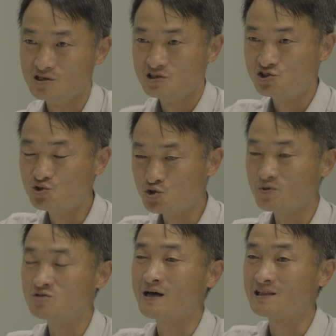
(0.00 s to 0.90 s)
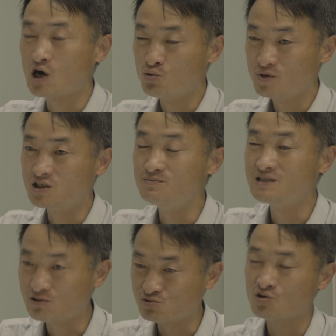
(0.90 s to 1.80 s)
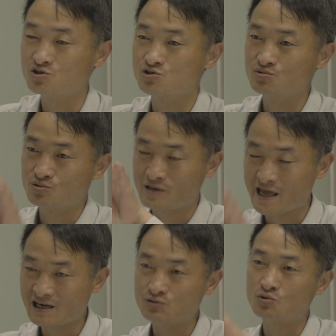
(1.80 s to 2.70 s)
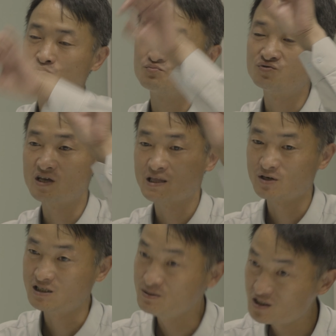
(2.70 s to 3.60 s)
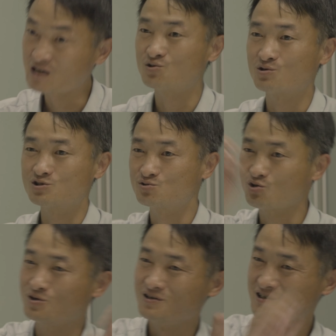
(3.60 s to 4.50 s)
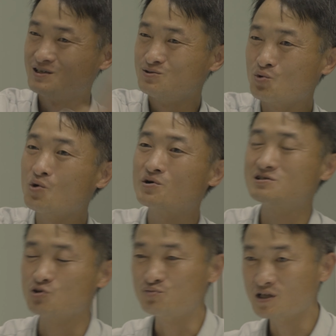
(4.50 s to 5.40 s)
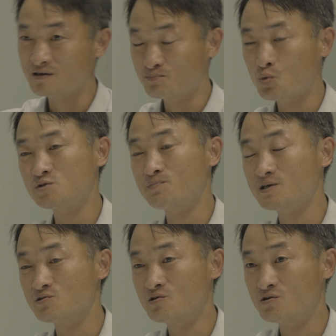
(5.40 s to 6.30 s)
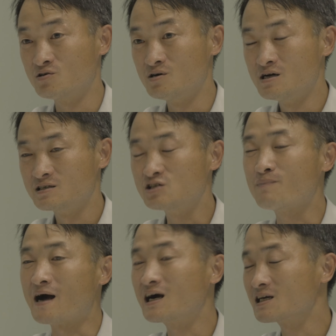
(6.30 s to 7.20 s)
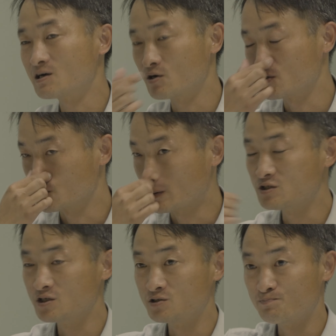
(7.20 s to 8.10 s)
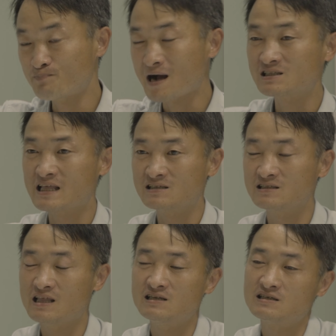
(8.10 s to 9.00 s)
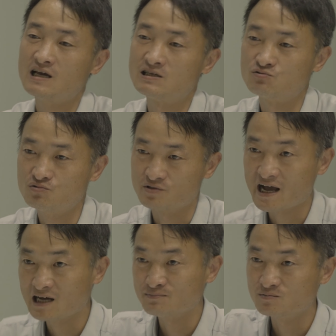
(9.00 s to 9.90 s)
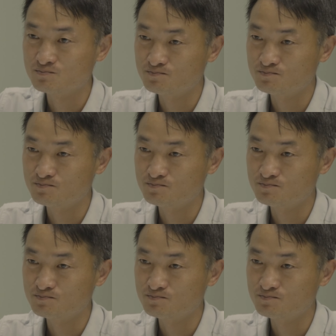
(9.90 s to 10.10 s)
스트론튬에서 나오면 그 밑에도 떨어지고 걔가 또 붕괴되면 그 밑에 떨어지고 또 요거를 전부 다 포집해서 그래서 반감기라고 하는 거예요. 완전히 빵 때리는 게 아니고 얘가